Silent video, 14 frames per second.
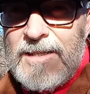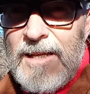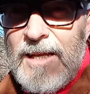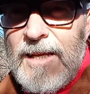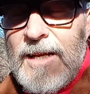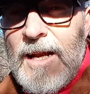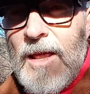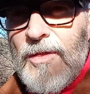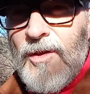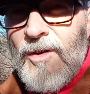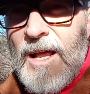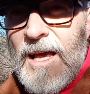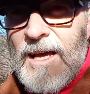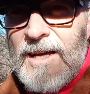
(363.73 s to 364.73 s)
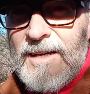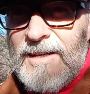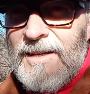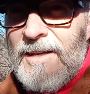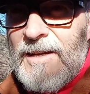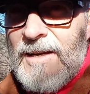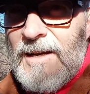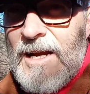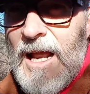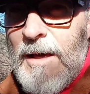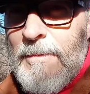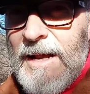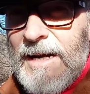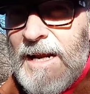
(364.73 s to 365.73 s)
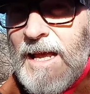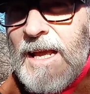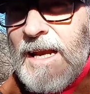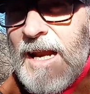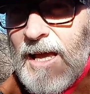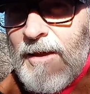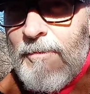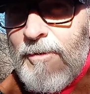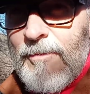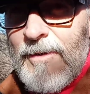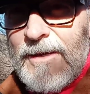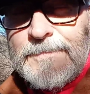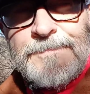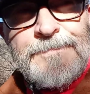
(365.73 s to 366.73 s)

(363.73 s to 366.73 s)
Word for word: de la zona navarra en la que vive.